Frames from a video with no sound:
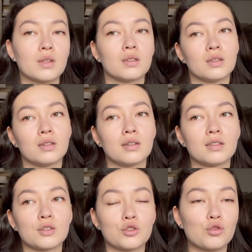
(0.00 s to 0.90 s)
А,
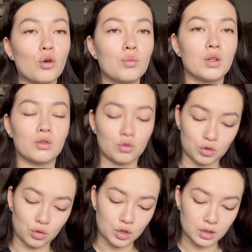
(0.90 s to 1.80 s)
за что мне тоже
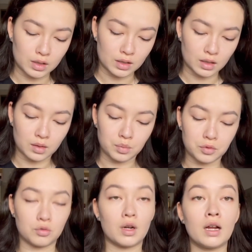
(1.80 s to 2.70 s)
очень сильно
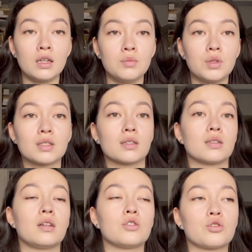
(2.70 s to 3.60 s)
поругали. Мне
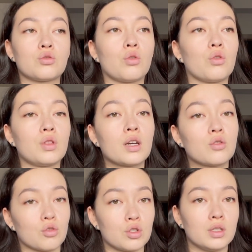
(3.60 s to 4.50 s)
сказали, что так
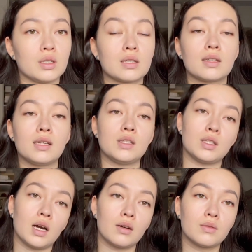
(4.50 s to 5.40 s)
тоже делать
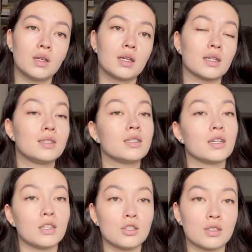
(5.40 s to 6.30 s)
нельзя,
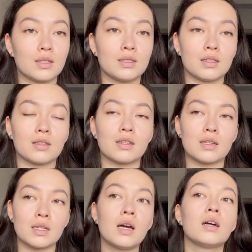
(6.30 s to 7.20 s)
категорически делать
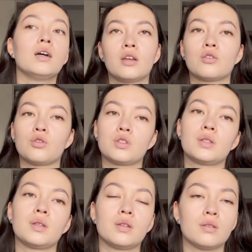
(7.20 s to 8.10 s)
нельзя. То есть
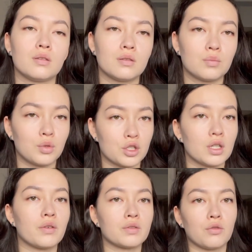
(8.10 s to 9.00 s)
ты
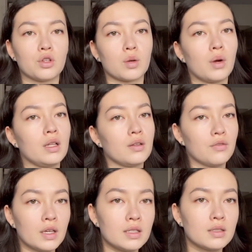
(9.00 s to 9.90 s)
пришла в свой нормальный
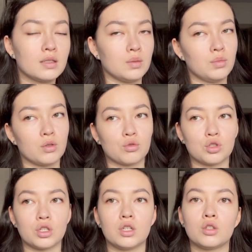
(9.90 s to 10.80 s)
вес, тебе
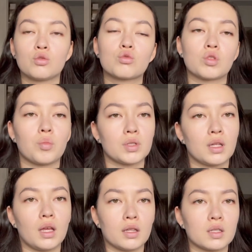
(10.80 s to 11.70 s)
уже не нужно
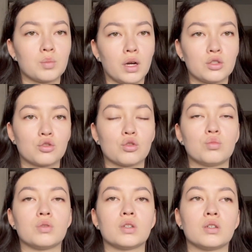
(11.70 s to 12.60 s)
постоянно спать,
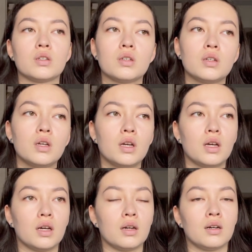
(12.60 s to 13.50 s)
чтобы
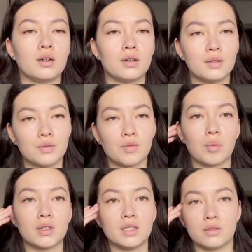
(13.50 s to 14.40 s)
а,
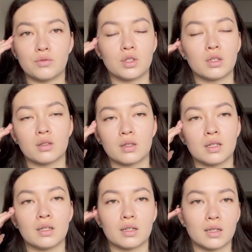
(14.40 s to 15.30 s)
воплотить вот этот
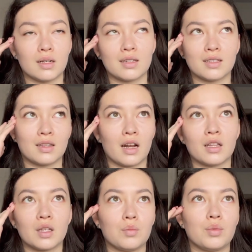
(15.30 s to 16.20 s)

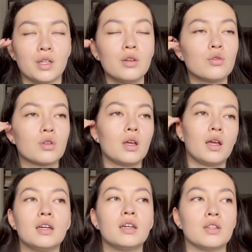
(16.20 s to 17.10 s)
энергозатратный период
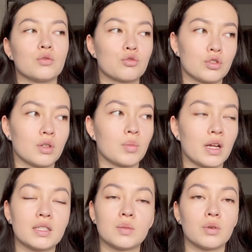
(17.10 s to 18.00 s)
нужно
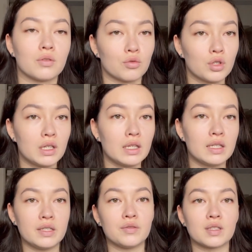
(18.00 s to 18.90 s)
брать себя в руки
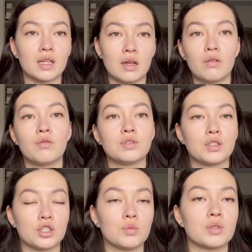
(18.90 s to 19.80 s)
и восстанавливать
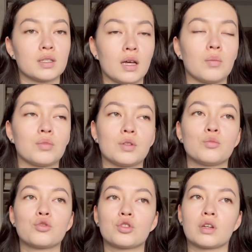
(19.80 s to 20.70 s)
режим сна,
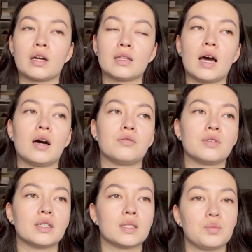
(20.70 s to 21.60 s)
потому что когда вы
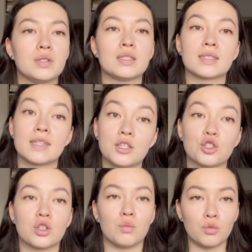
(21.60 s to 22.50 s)
спите
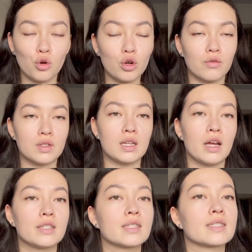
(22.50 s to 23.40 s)
слишком много,
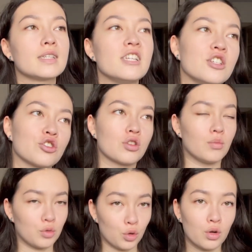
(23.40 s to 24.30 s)
выделяется слишком
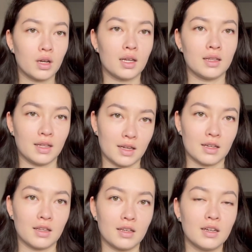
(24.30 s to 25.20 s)
много
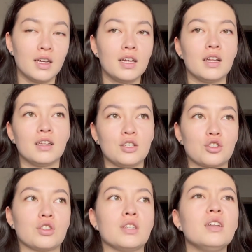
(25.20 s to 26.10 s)
энергии
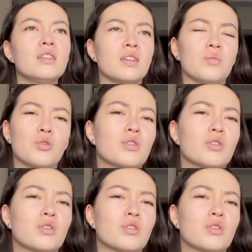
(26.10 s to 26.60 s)
лишней. Или наоборот.